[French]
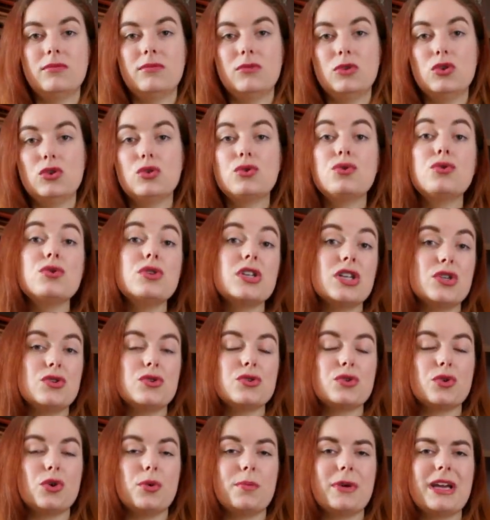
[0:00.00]
Du coup, j'ai
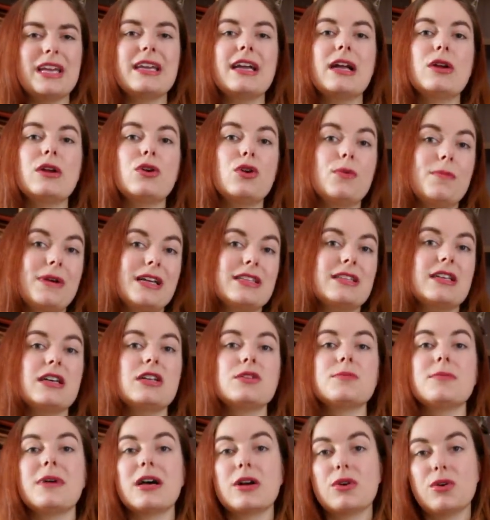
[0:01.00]
juste repris quelques
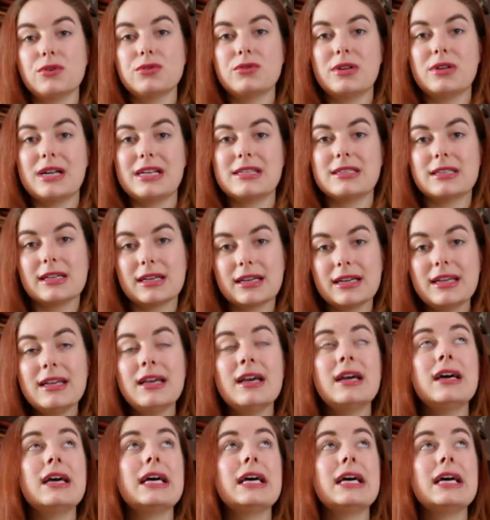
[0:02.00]
passages marquants de la série